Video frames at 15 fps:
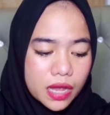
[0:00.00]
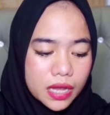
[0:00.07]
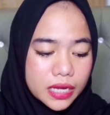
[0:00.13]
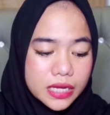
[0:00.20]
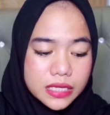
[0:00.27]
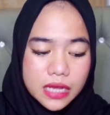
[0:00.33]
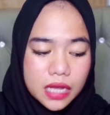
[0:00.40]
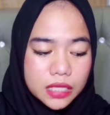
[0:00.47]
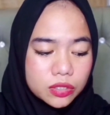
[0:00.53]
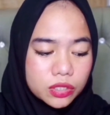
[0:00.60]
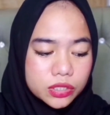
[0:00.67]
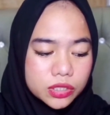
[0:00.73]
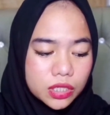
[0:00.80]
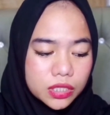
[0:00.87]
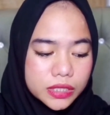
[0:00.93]
ini sangat
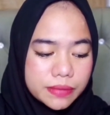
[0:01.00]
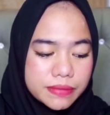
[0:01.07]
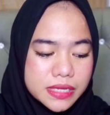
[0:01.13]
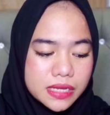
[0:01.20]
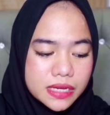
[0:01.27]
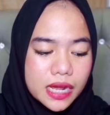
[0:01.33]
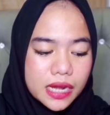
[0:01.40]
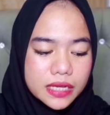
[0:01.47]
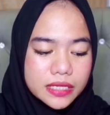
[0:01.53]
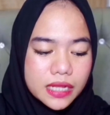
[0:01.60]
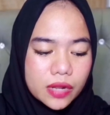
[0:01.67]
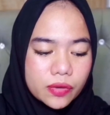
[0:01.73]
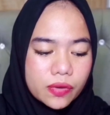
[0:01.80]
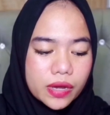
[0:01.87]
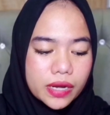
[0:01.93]
konyol dan ini akan
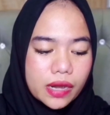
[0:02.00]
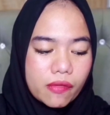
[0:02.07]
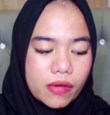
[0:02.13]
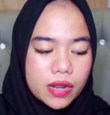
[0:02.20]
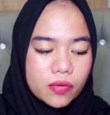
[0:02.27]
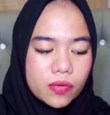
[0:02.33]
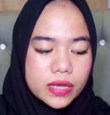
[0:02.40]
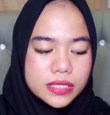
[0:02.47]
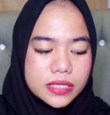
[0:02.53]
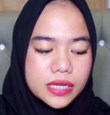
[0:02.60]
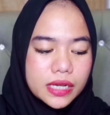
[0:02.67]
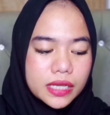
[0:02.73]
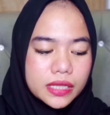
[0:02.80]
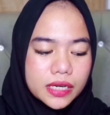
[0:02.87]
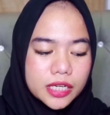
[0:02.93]
selalu kena walau gue
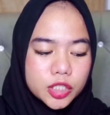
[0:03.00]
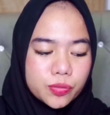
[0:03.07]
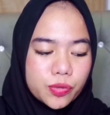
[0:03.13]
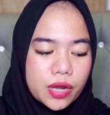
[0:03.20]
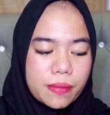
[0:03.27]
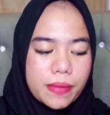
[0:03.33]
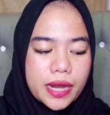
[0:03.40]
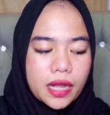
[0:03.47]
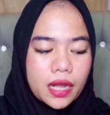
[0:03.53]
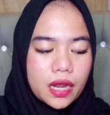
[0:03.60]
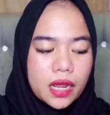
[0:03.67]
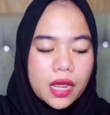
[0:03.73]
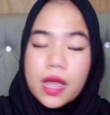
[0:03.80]
sedikit terkejut bukan main